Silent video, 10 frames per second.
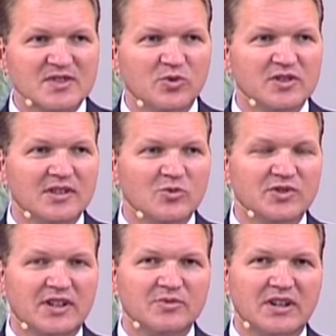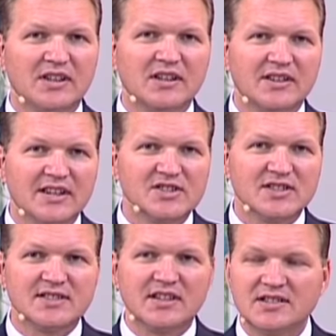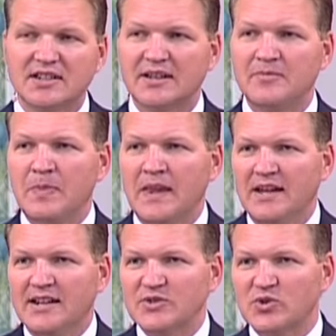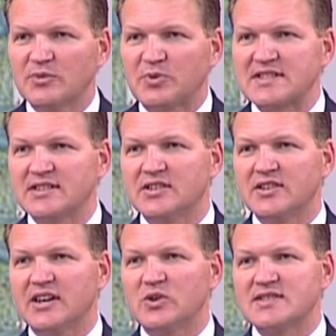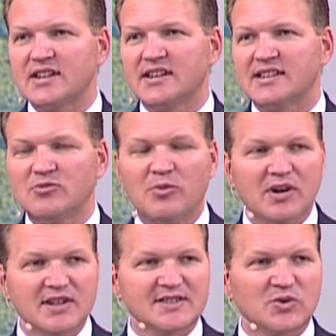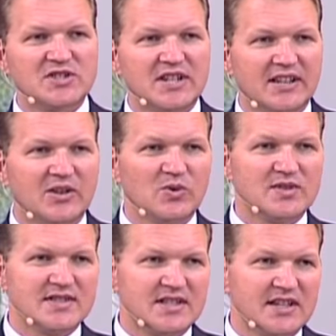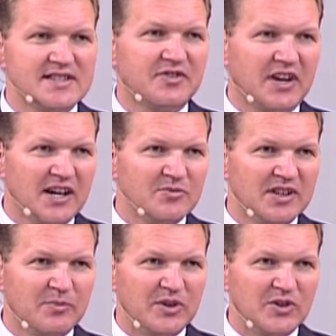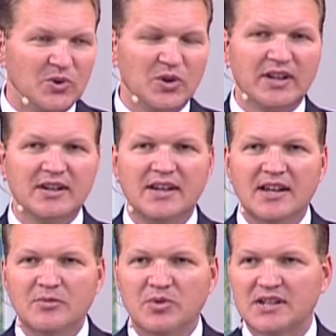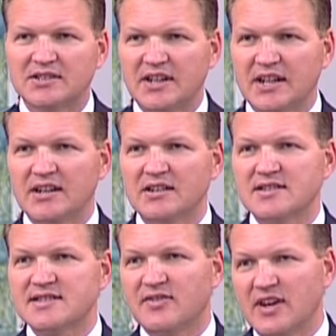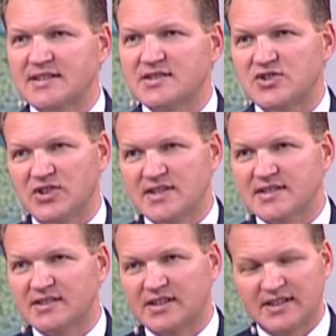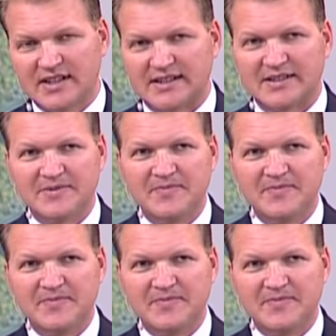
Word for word: субботним утром, дорогие наши зрители, которые присоединяются к этому богослужению здесь, в храме на Подоле, благодаря связи через интернет.